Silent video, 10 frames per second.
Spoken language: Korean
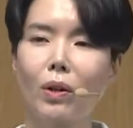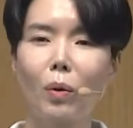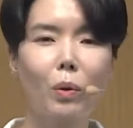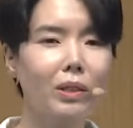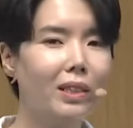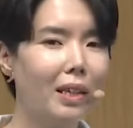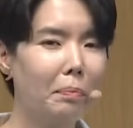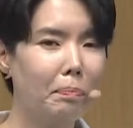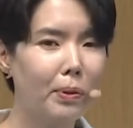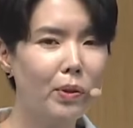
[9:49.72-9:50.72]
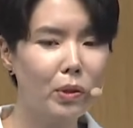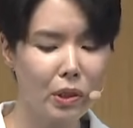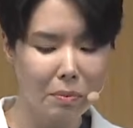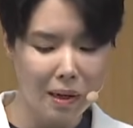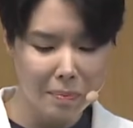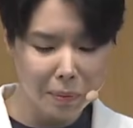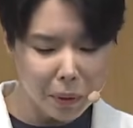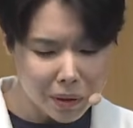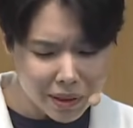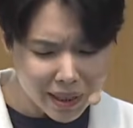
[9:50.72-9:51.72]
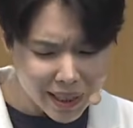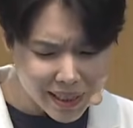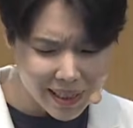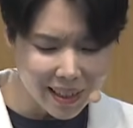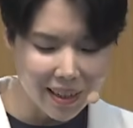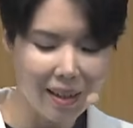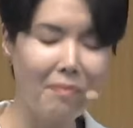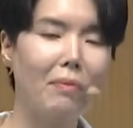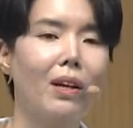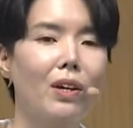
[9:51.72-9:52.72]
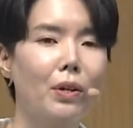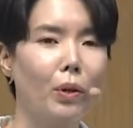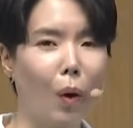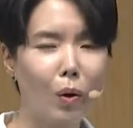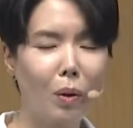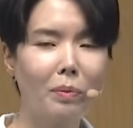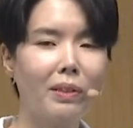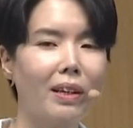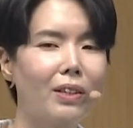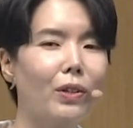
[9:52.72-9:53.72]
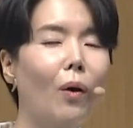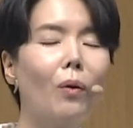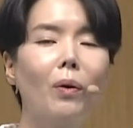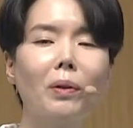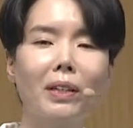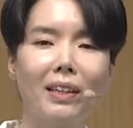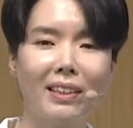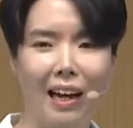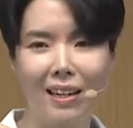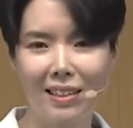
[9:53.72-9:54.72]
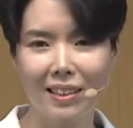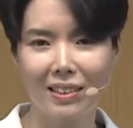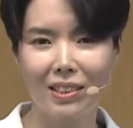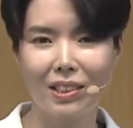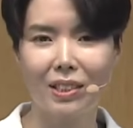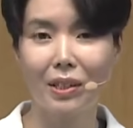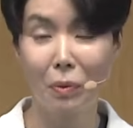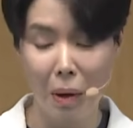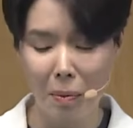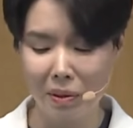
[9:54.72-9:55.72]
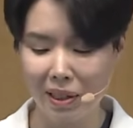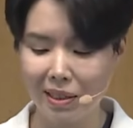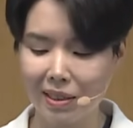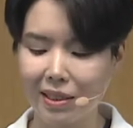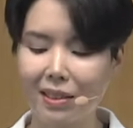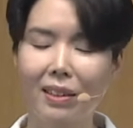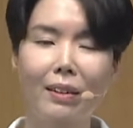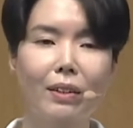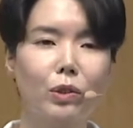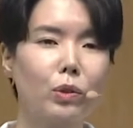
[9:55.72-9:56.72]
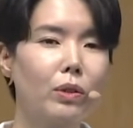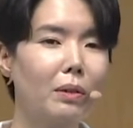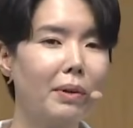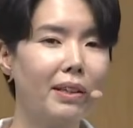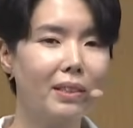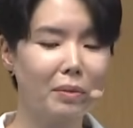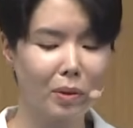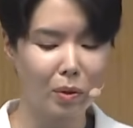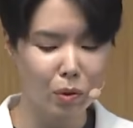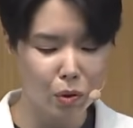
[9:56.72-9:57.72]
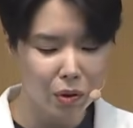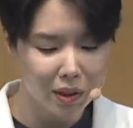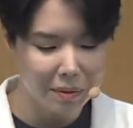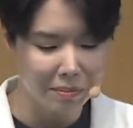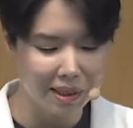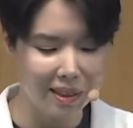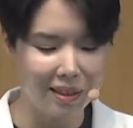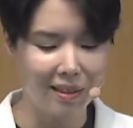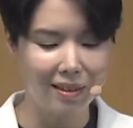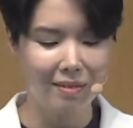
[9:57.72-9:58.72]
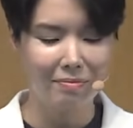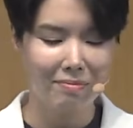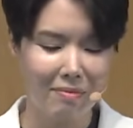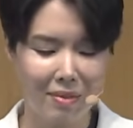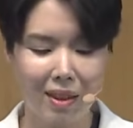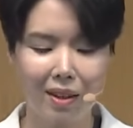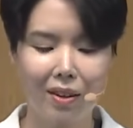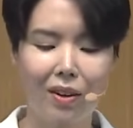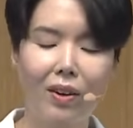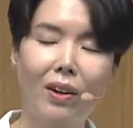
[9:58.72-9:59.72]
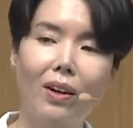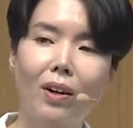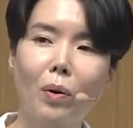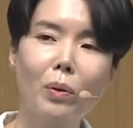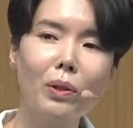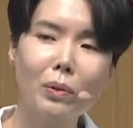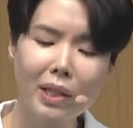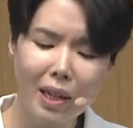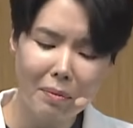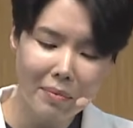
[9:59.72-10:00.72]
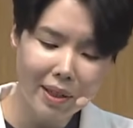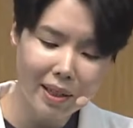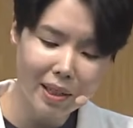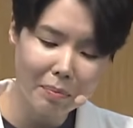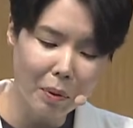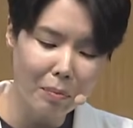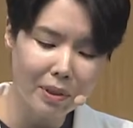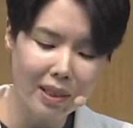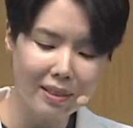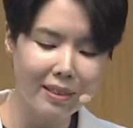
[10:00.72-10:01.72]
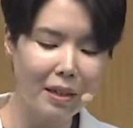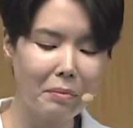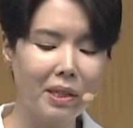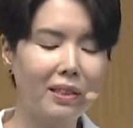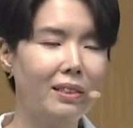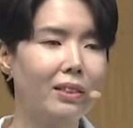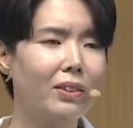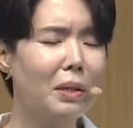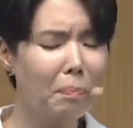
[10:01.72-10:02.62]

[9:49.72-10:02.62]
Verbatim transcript: 오늘의 부르심의 푯대를 향한 여러분의 영혼의 날개짓이 회복되기를 주님의 이름으로 축원합니다. 오늘 우리가 함께 읽은 본문의 느헤미야는요, 이